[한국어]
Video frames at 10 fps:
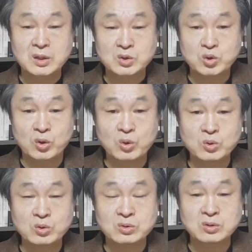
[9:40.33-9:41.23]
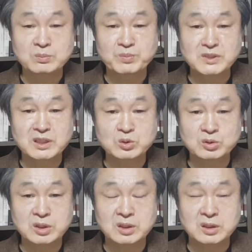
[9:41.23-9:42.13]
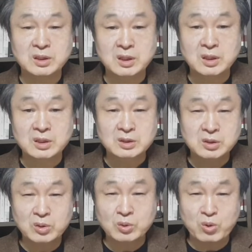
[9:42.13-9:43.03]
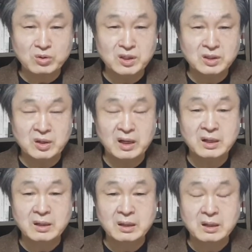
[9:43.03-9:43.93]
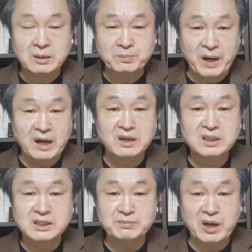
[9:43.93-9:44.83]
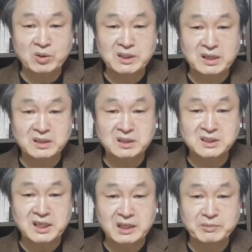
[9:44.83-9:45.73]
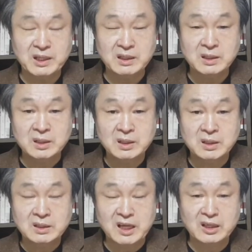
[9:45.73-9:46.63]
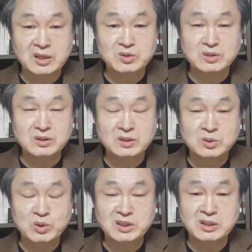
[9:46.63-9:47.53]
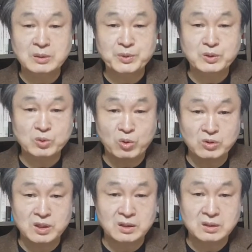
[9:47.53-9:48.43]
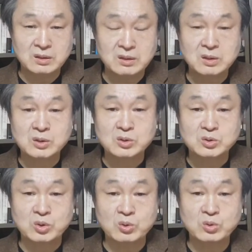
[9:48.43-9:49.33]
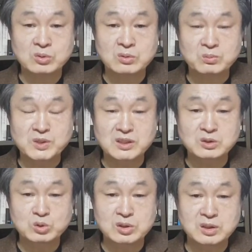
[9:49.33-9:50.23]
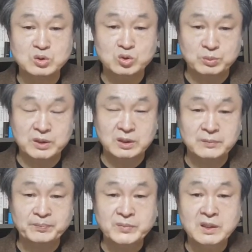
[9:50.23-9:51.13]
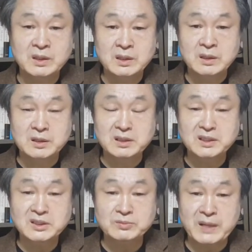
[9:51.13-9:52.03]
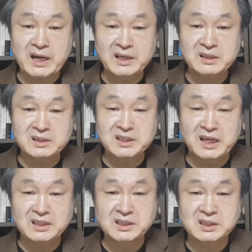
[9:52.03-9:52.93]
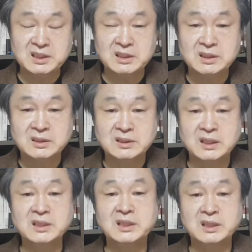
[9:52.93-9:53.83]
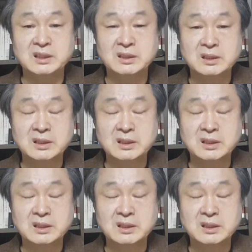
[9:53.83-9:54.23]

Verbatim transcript: 조국 민정수석이 서로 공격과 방어를 지금 하고 있다는 그런 생각입니다. 나경원 원내대표는 공격, 조국 민정수석은 수비, 그런데 좀 아이러니한 것이 이제 이들이